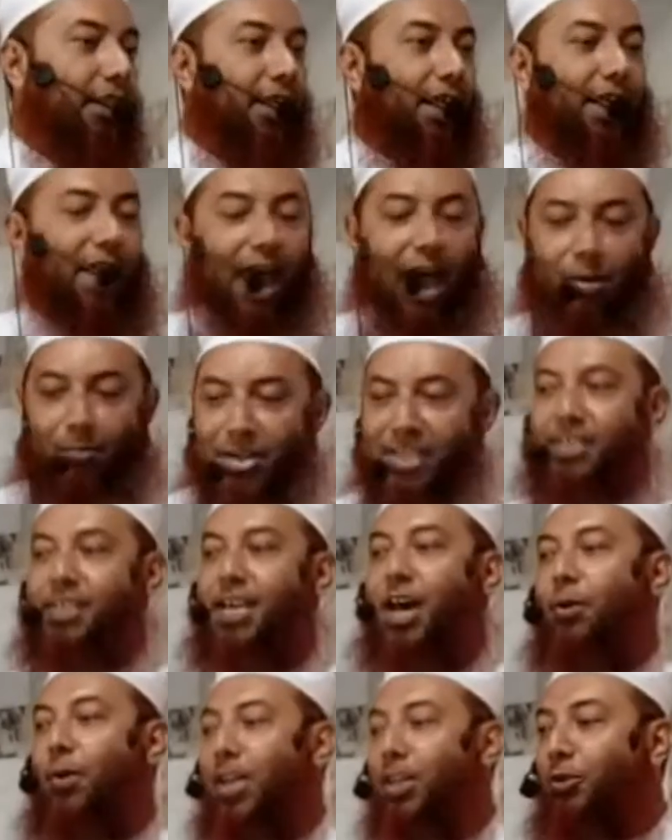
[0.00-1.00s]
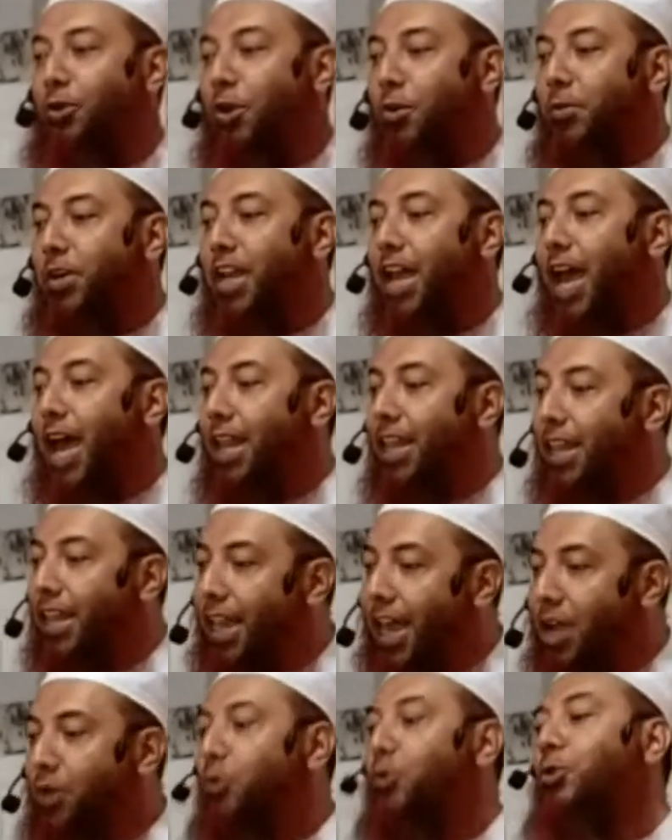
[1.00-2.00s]
কারণ আমার ছাওয়া তো হবে না
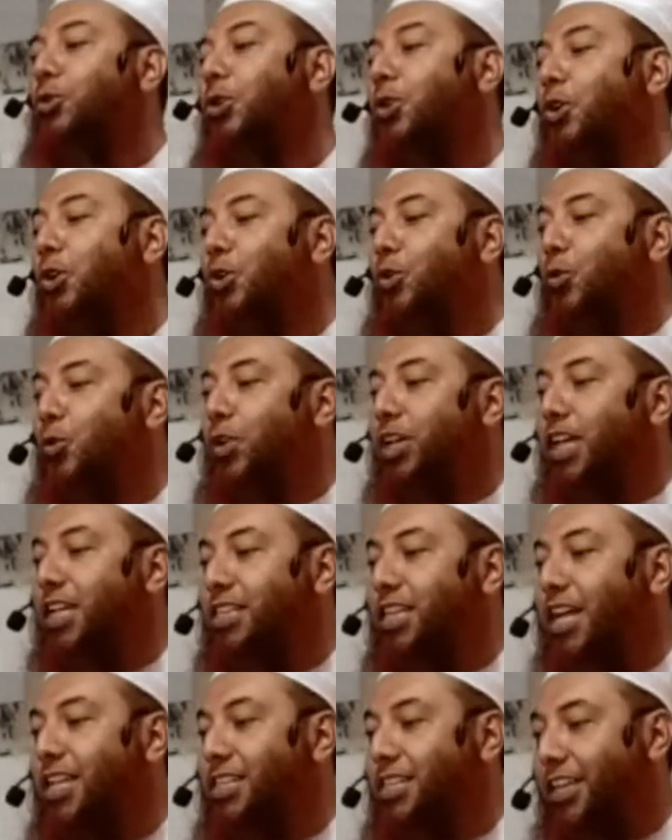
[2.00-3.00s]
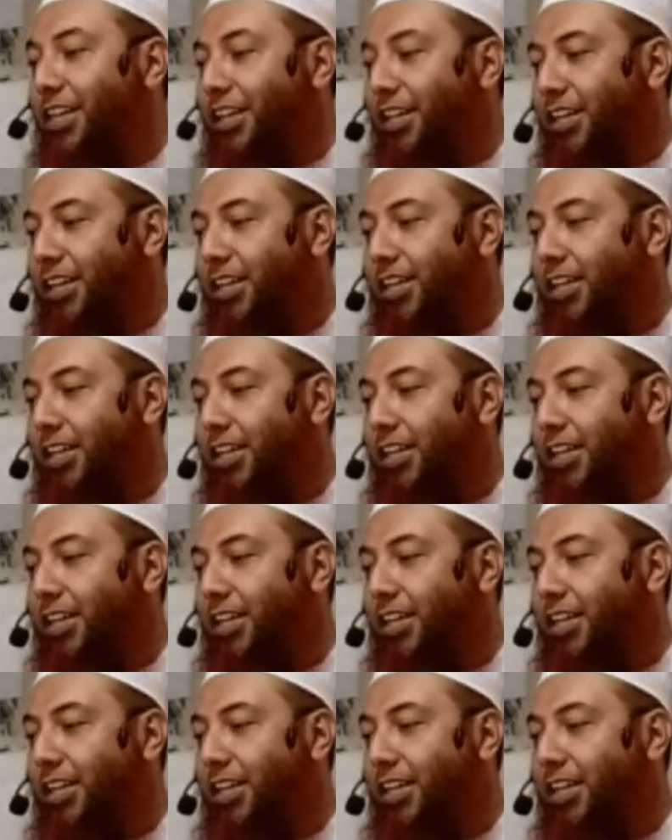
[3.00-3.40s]
আল্লাহ কোন ধরনের না চাইছেন